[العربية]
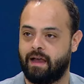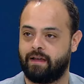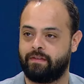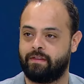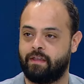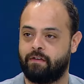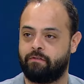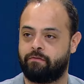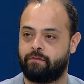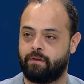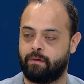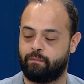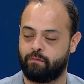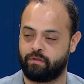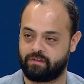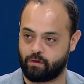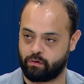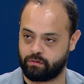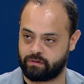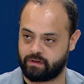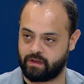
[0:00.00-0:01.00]
اهداف
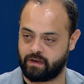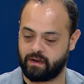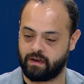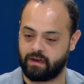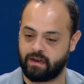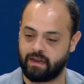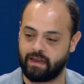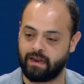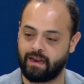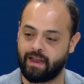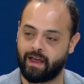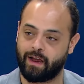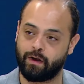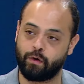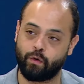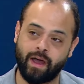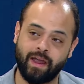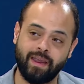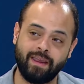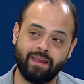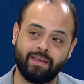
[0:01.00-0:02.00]
مستوطنين ليه
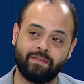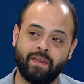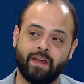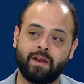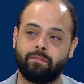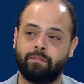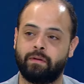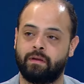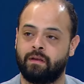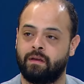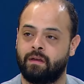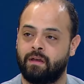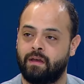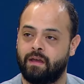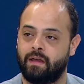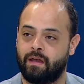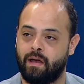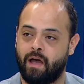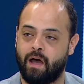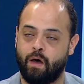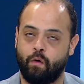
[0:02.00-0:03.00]
لانه اي ضربه
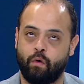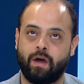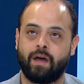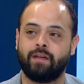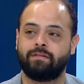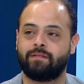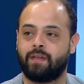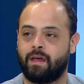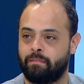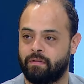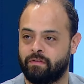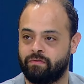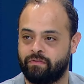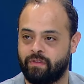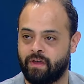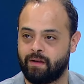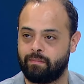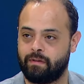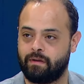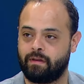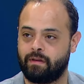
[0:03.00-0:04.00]
او خطا
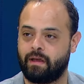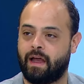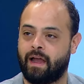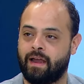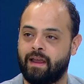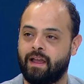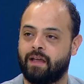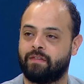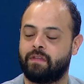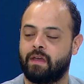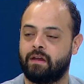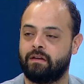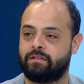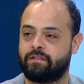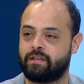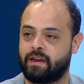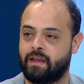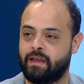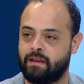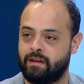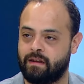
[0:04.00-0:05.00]
بالضربه حياتي
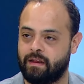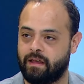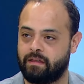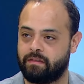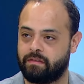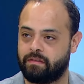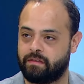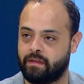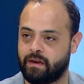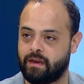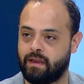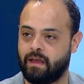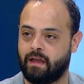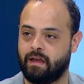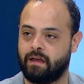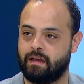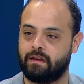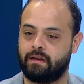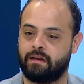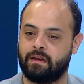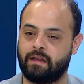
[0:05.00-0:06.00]
الاسرائيلي
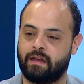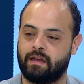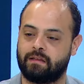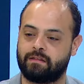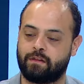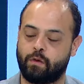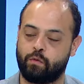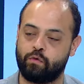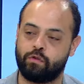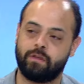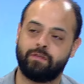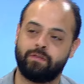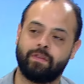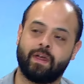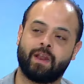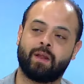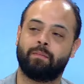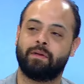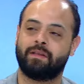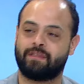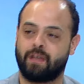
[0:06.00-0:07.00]
الذريعه لتوجيه
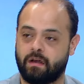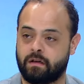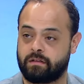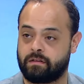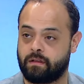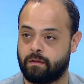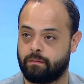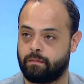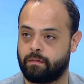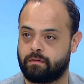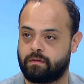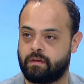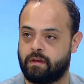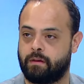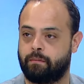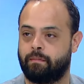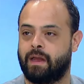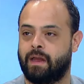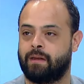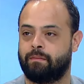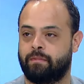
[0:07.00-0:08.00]
ضربات اقصى
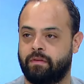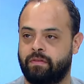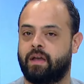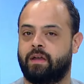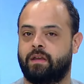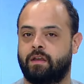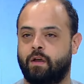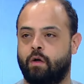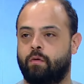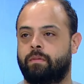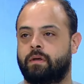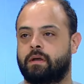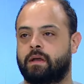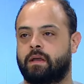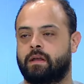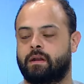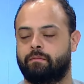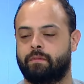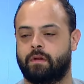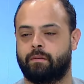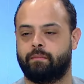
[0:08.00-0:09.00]
مثلا بقلب الضاحيه او
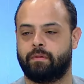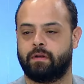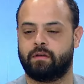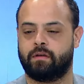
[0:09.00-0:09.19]
بغيرها نعم